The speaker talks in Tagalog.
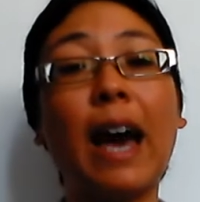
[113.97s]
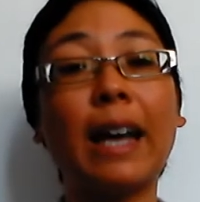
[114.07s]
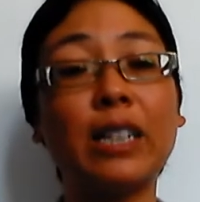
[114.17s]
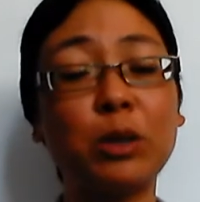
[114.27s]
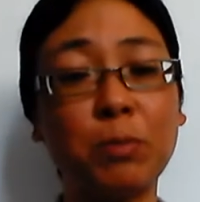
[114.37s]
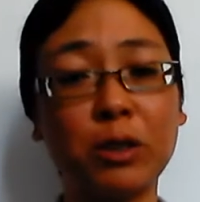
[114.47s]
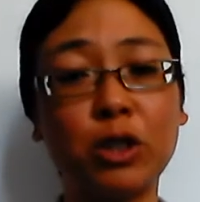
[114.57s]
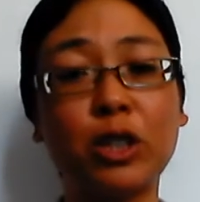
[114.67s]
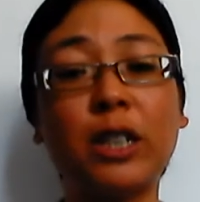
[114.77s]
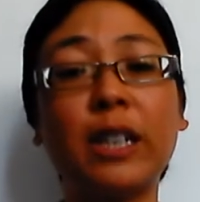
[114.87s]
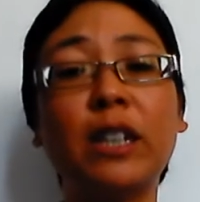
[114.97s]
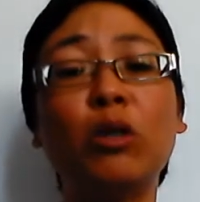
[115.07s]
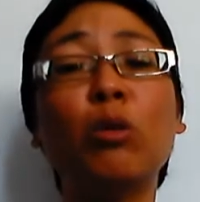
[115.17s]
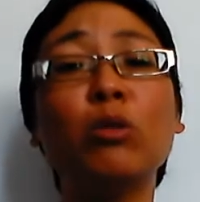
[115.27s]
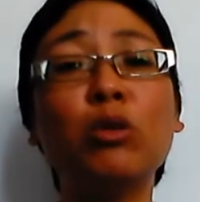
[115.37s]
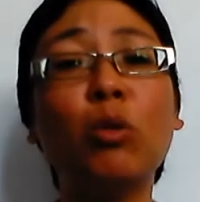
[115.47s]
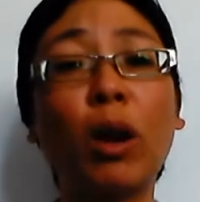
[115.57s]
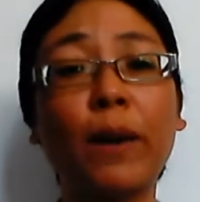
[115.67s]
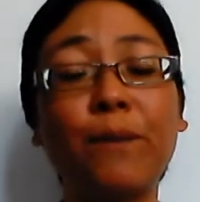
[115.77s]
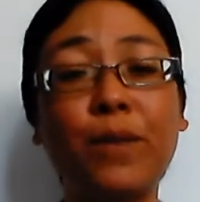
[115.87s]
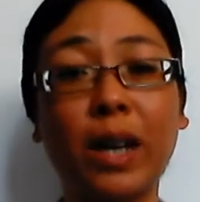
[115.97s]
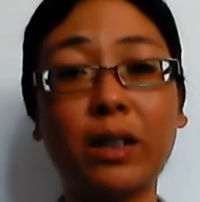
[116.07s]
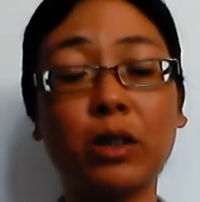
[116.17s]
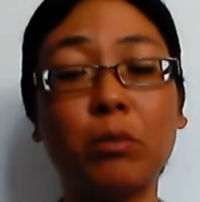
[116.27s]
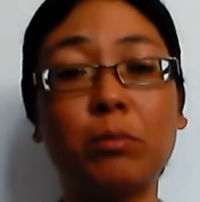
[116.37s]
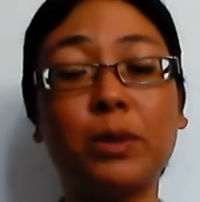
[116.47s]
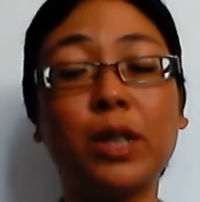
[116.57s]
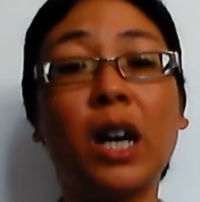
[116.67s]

especially those who are victims